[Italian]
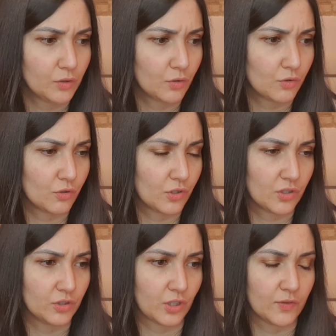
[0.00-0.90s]
non so se
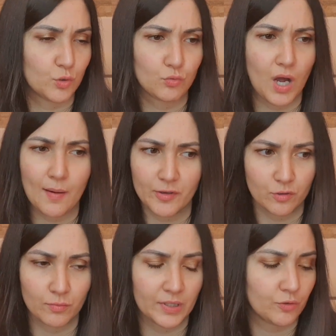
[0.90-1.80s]
si trovi su
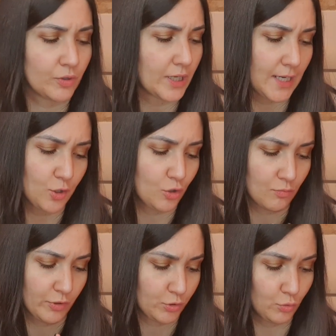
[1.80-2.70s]
Amazon, ma non credo,
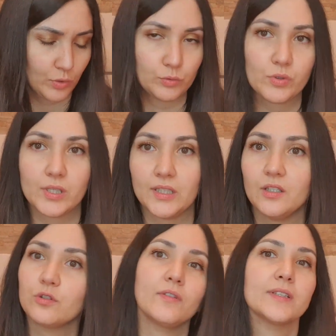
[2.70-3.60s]
comunque su quei due siti
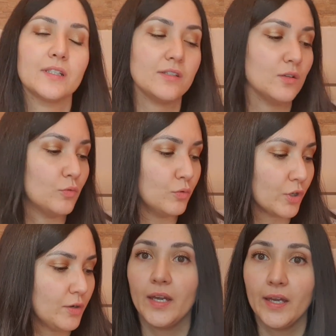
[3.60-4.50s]
li trovate di
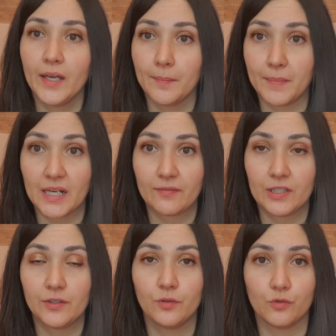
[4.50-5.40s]
sicuro.
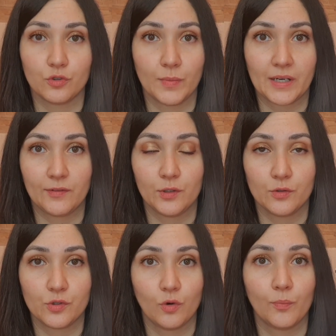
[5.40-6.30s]
Meraviglioso,
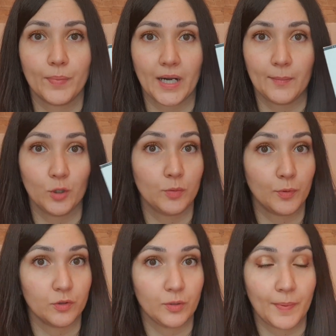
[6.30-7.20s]
meraviglioso per il mio
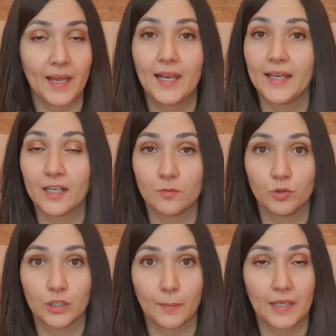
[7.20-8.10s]
tipo di pelle, che è
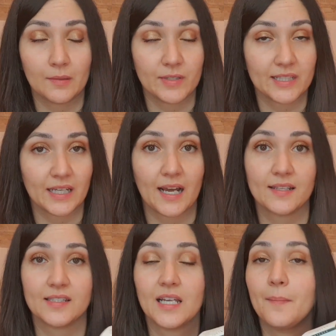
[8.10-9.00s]
comunque una pelle mista
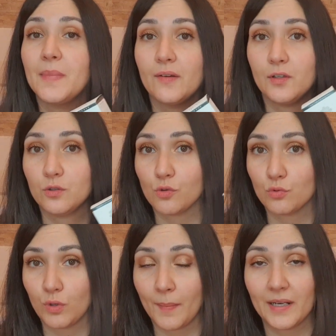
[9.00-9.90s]
grassa, meraviglioso
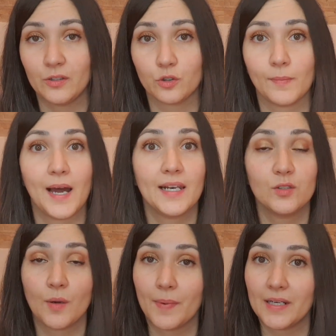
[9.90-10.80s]
su una pelle normale,
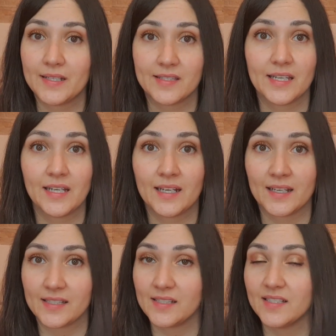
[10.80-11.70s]
una pelle secca,
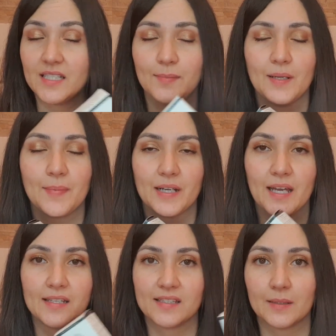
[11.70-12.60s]
anche sensibile,
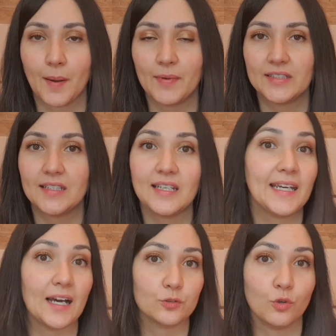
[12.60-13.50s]
perché è estremamente
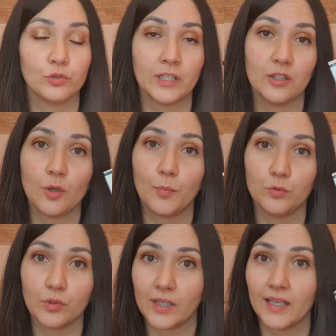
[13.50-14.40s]
delicato, contenendo
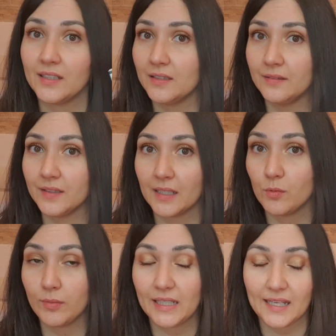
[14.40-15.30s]
appunto anche mm,
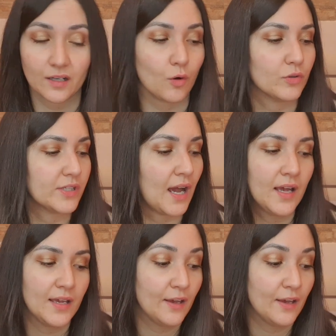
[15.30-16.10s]
camomilla e rosa